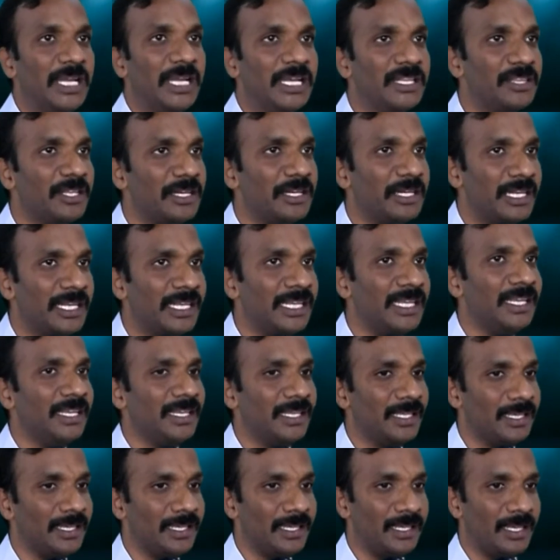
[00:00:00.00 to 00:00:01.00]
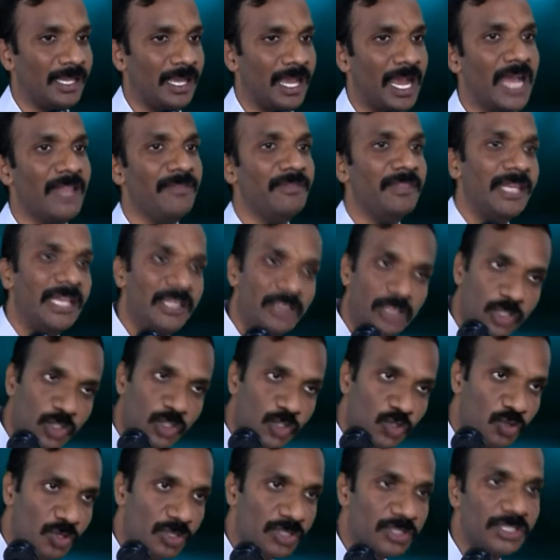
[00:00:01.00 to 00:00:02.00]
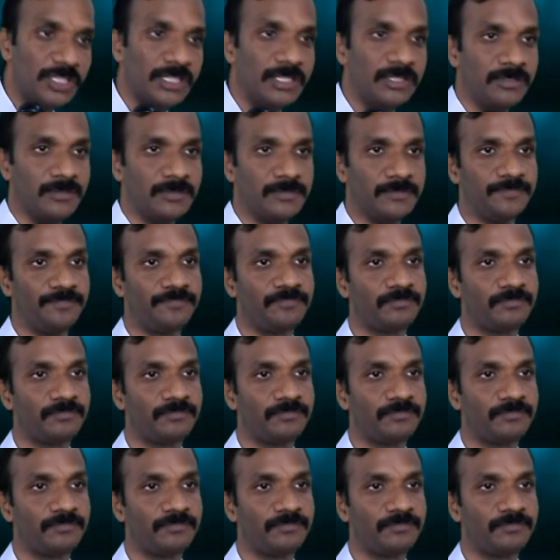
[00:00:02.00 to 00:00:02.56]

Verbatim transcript: పేతుర్ని ఆంధ్రయ తీసుకుని వచ్చాడు